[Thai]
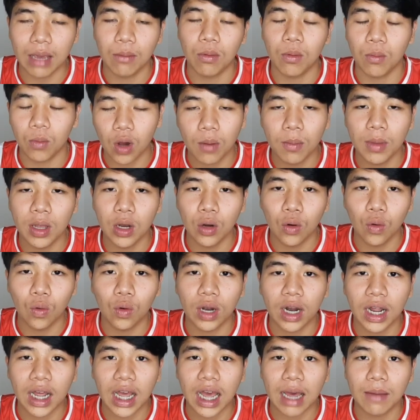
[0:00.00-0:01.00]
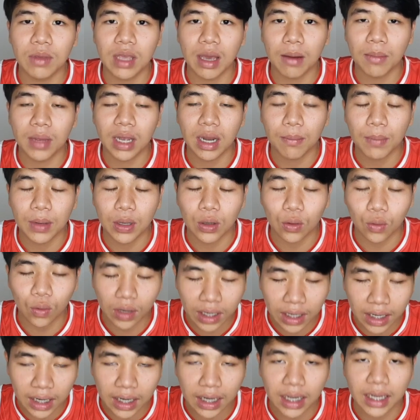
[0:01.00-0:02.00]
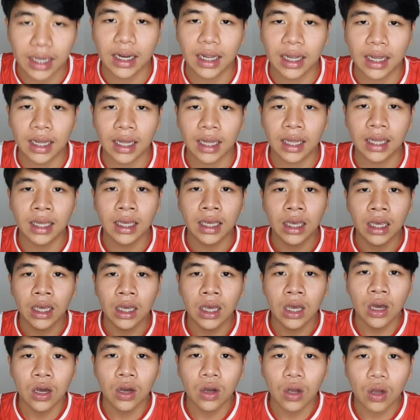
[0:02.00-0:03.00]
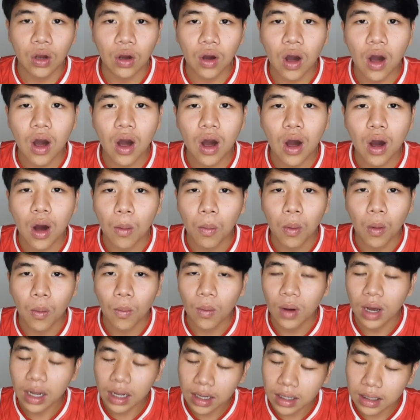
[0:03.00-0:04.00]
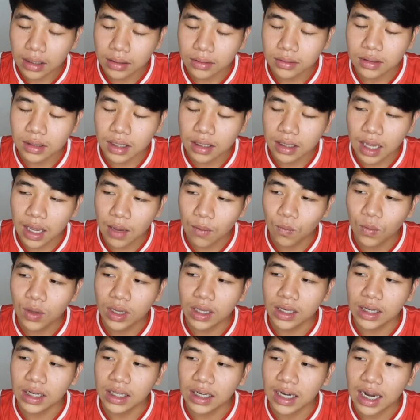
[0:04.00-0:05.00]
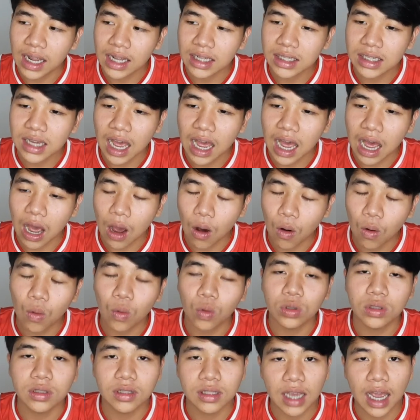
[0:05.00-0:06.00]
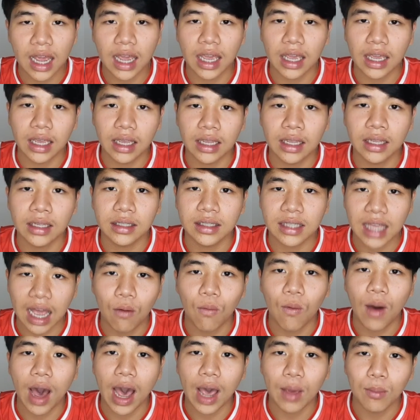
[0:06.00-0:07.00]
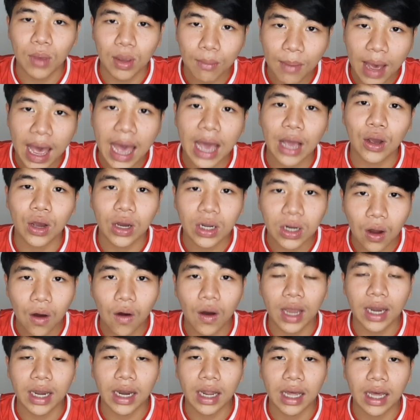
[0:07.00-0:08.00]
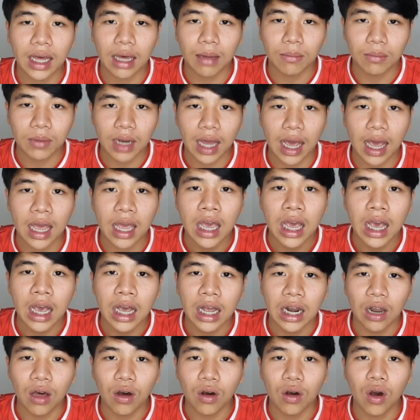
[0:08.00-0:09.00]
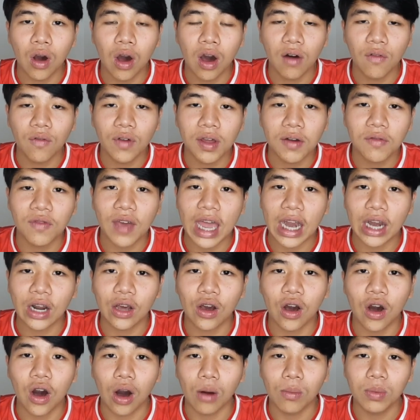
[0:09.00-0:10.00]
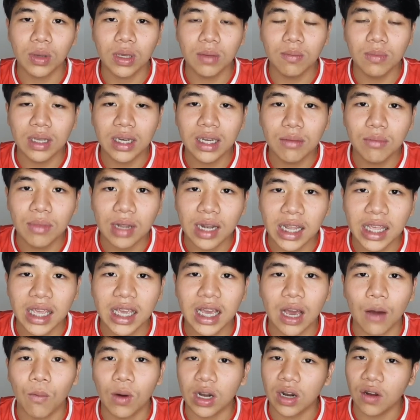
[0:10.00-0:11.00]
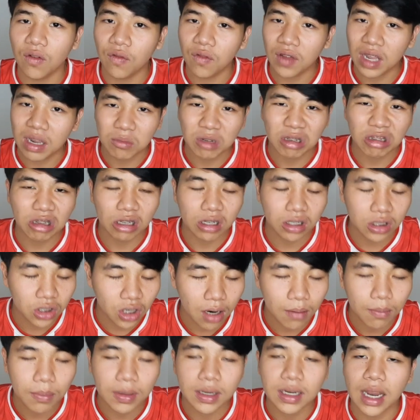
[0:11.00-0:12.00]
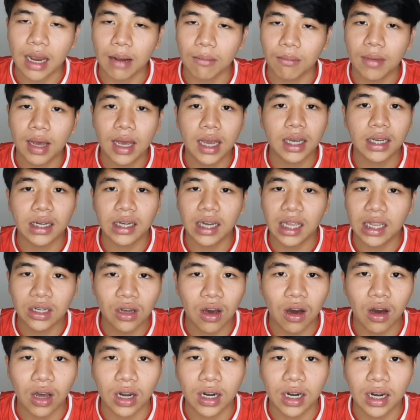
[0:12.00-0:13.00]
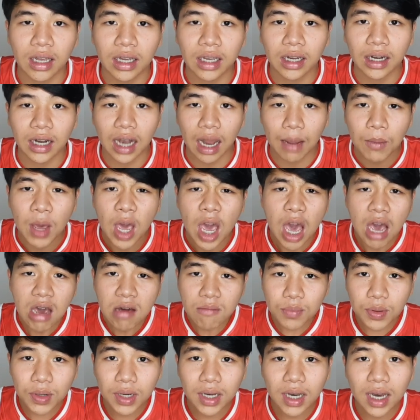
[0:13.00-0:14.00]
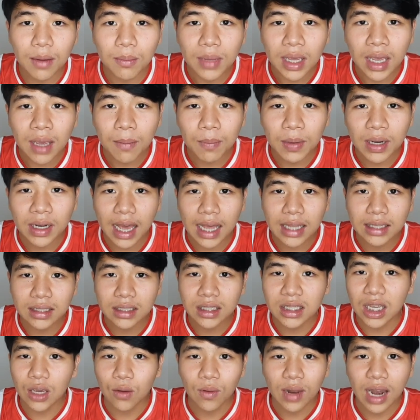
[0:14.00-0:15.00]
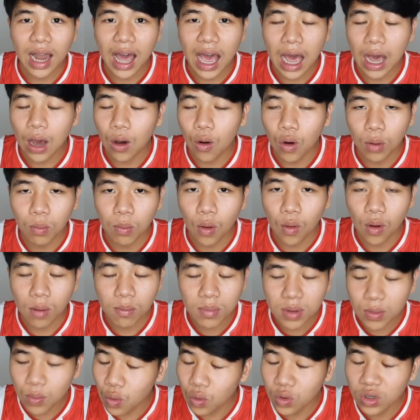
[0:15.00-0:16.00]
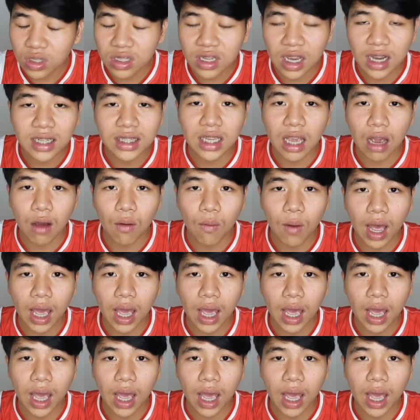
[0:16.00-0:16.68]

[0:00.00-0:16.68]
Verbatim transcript: ไหนผมก็ไม่รู้นะครับ ยังไม่ได้ไปดูเลยนะฮะก็ผมว่า MV นี้น่าจะเอาใจสาววายไม่มากก็น้อยนะครับนะ แล้วก็แฟนๆ ของพี่มินนี่มิลลี่กับวันเดอร์เฟมก็ต้องชอบเป็นอย่างมากแน่นอนนะครับเพื่อไม่ให้เป็นการเสียเวลาคนบอกว่ามึงพูดเยอะจัง